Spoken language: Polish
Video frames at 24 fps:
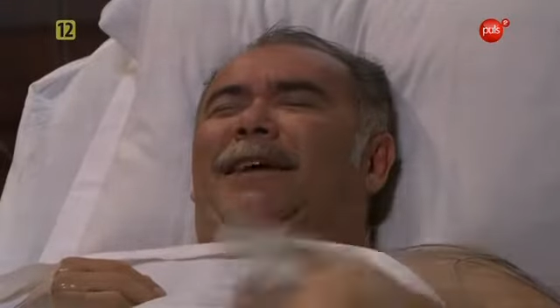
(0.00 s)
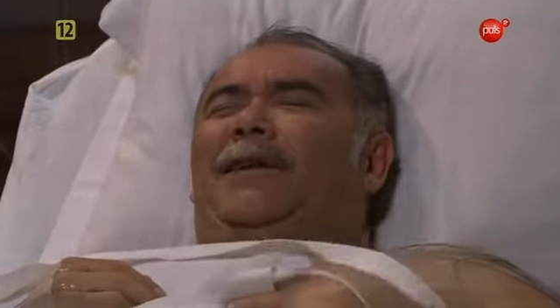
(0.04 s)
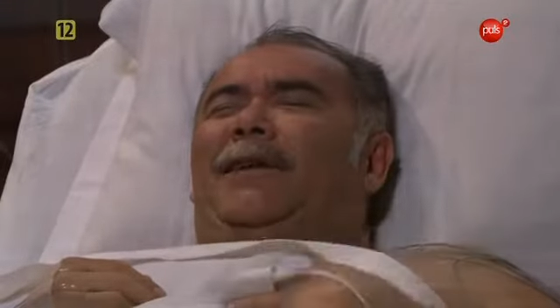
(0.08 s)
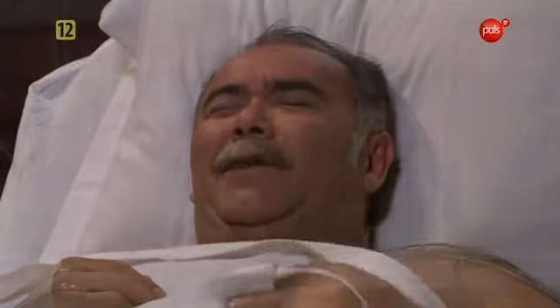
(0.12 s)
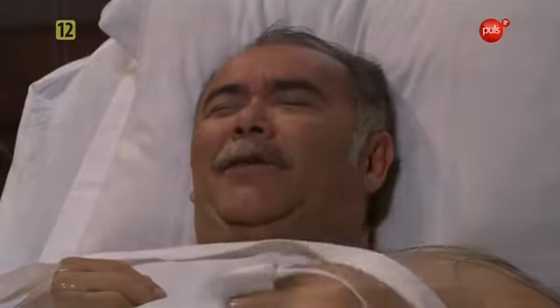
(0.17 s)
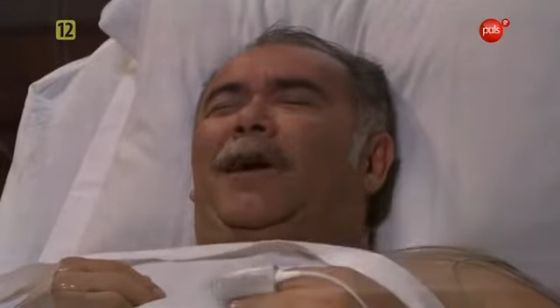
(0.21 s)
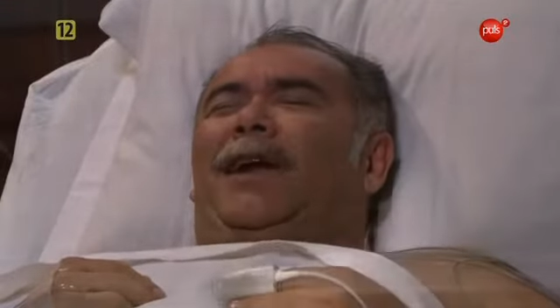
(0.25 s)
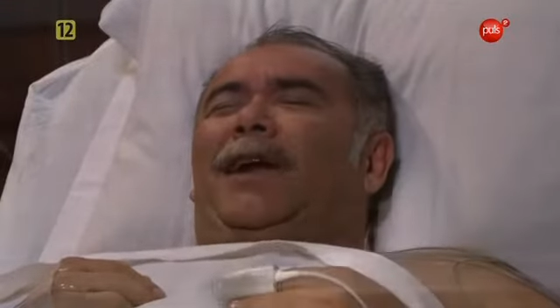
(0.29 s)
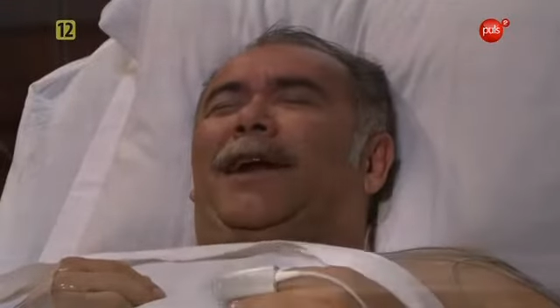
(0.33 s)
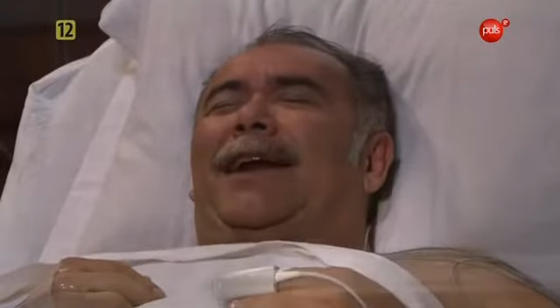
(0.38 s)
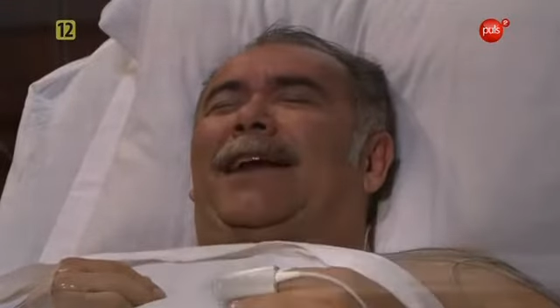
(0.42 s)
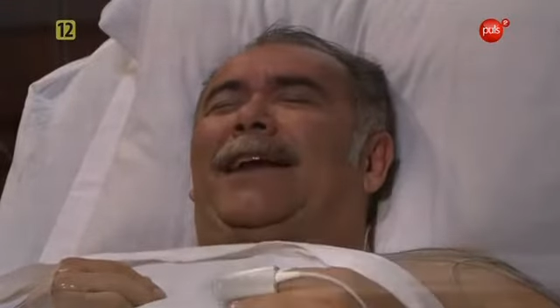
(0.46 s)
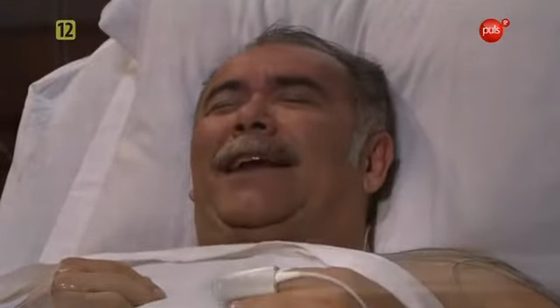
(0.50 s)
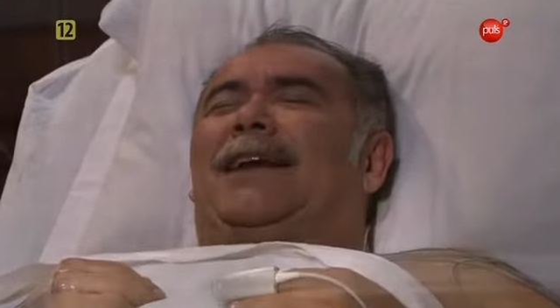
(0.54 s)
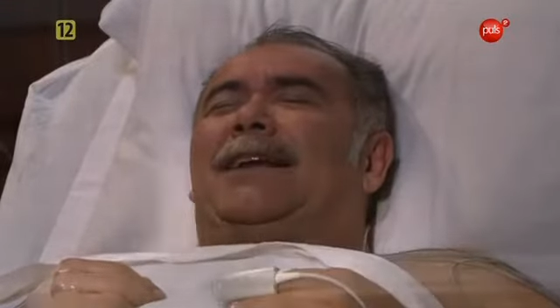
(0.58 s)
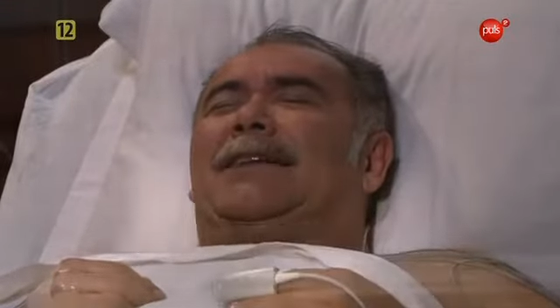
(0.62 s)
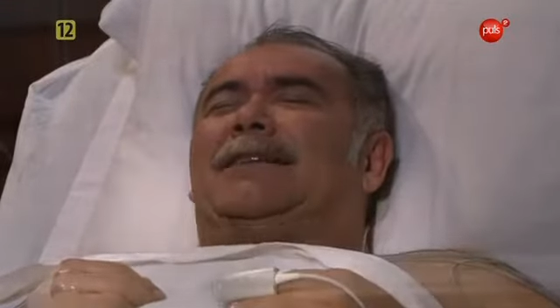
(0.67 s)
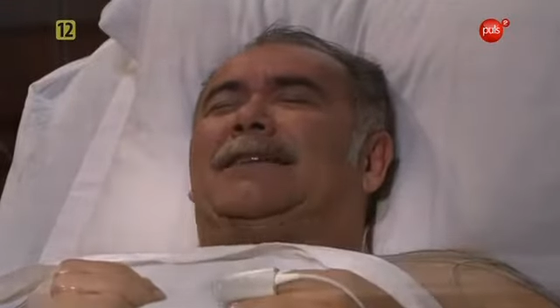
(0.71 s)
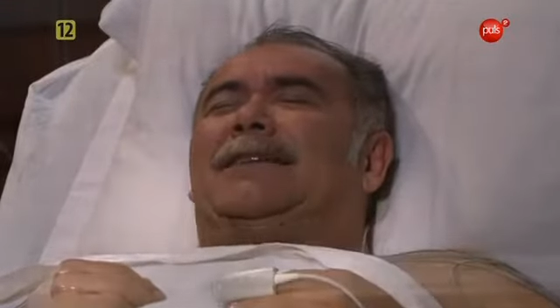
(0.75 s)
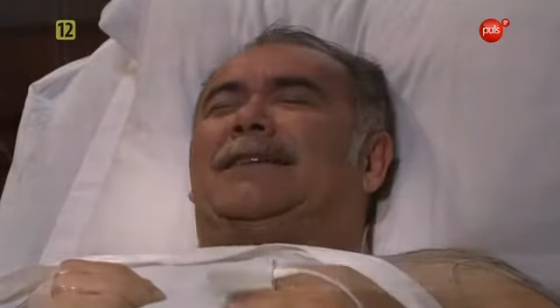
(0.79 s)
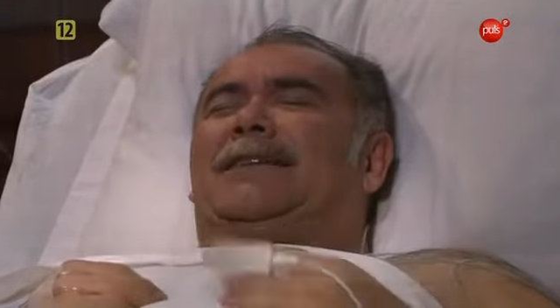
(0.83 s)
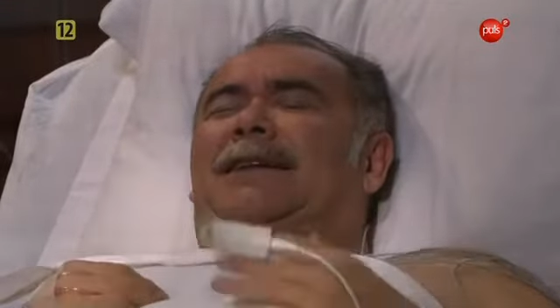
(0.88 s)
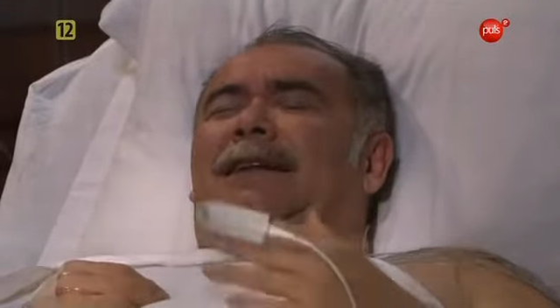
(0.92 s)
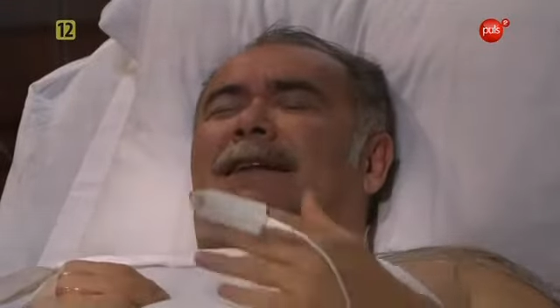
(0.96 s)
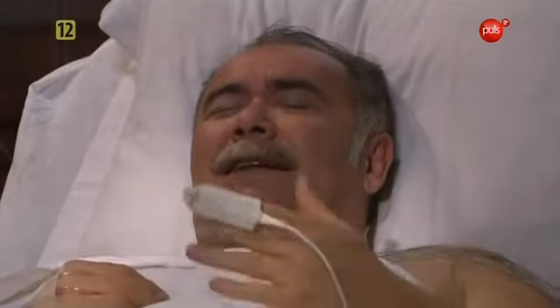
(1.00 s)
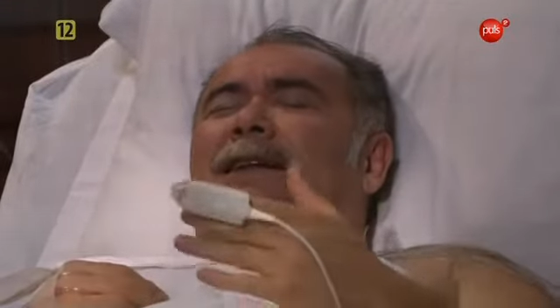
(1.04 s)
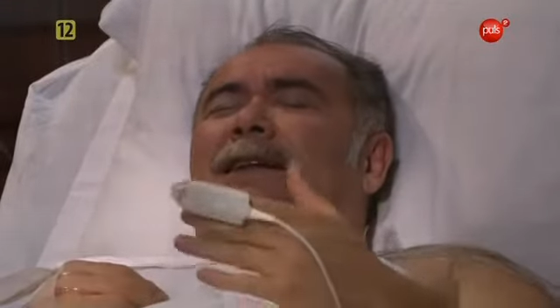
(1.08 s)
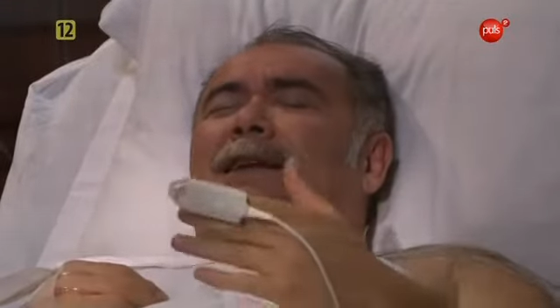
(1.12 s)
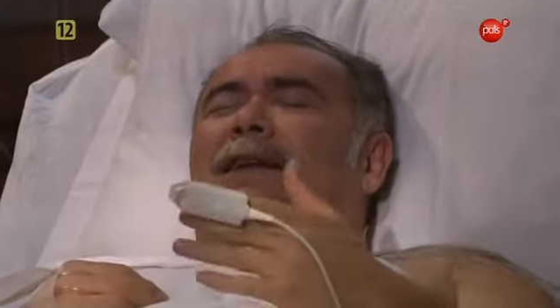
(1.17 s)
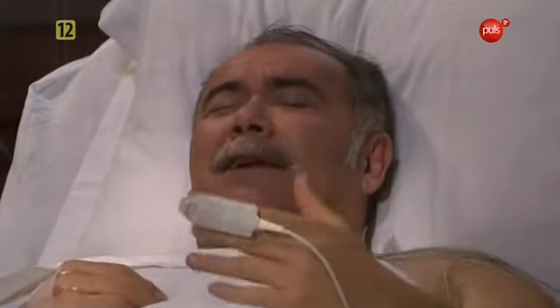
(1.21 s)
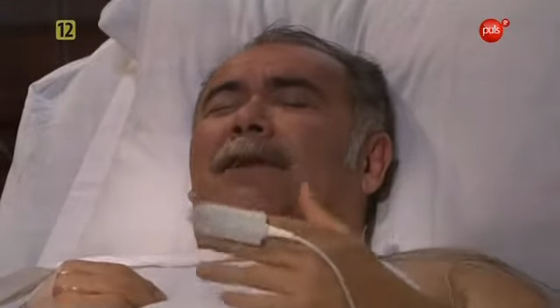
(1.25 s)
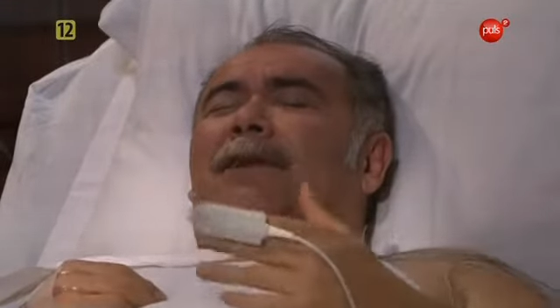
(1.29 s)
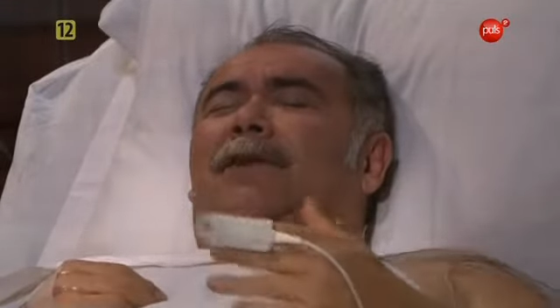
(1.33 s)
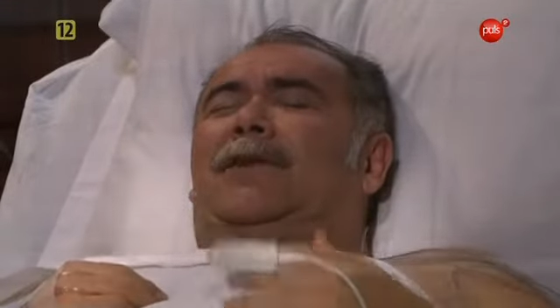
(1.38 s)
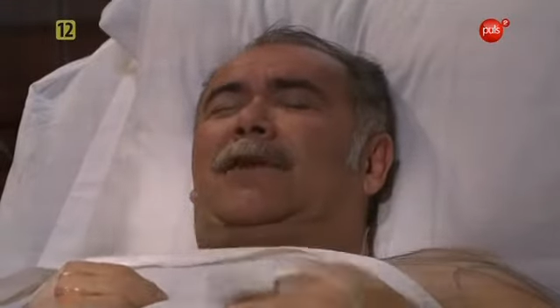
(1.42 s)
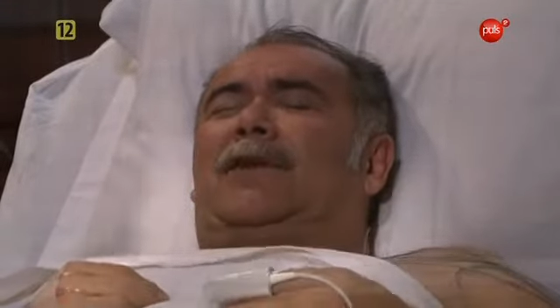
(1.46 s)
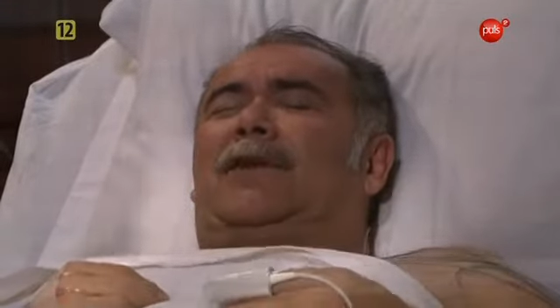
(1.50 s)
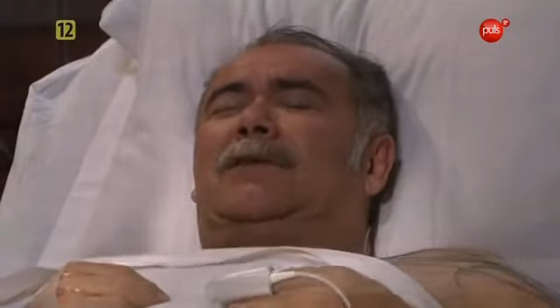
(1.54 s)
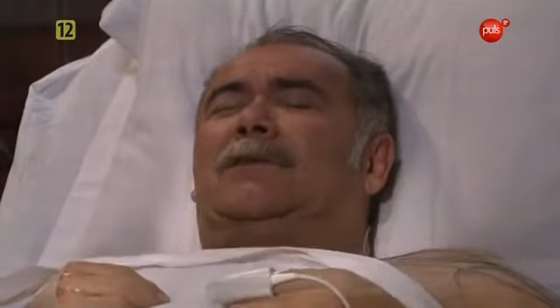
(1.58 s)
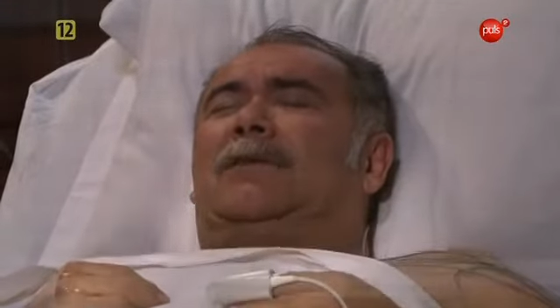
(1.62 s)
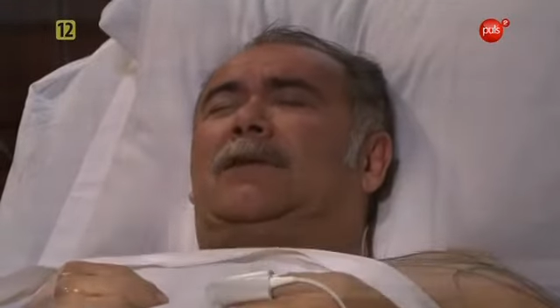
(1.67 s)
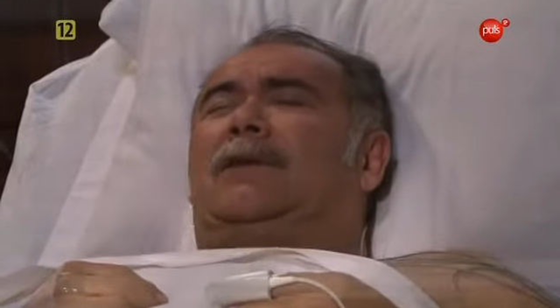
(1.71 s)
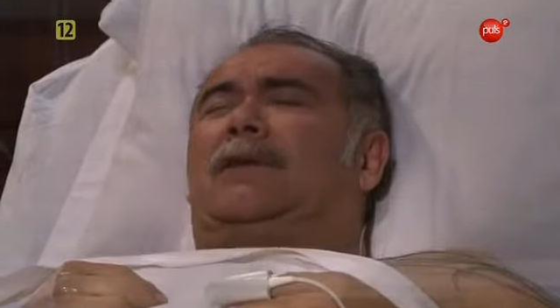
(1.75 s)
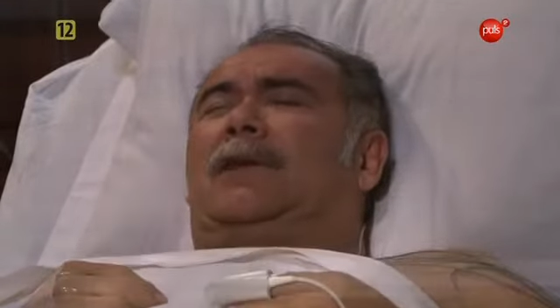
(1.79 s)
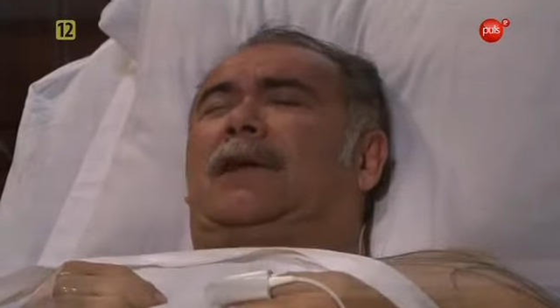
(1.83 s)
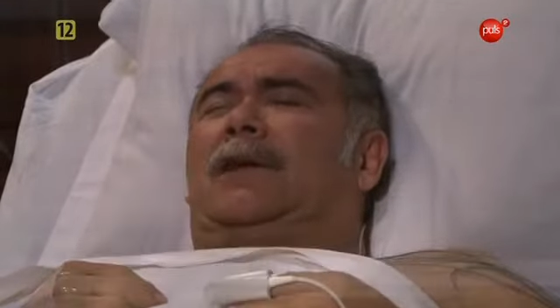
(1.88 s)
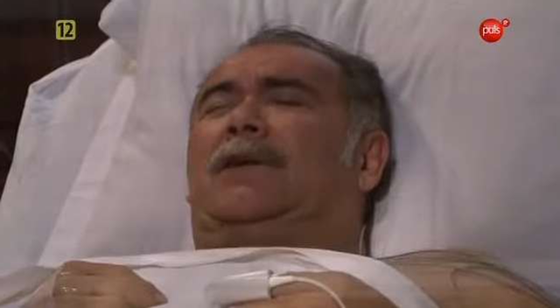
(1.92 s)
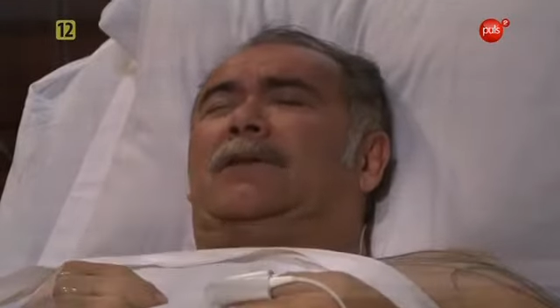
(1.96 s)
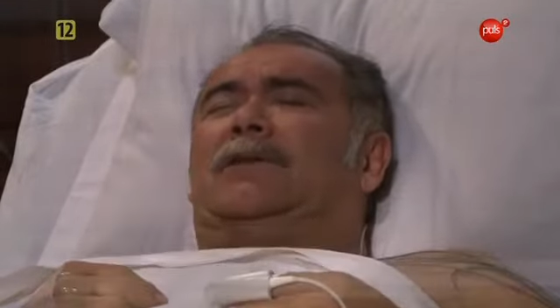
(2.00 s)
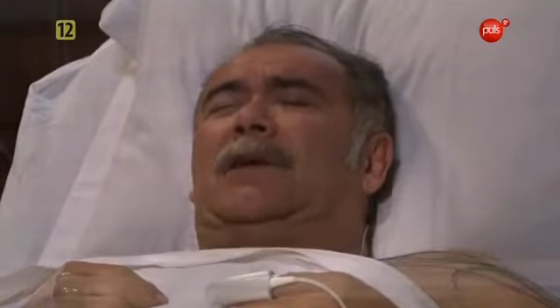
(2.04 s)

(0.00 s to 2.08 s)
arenasie. Ma pan wynik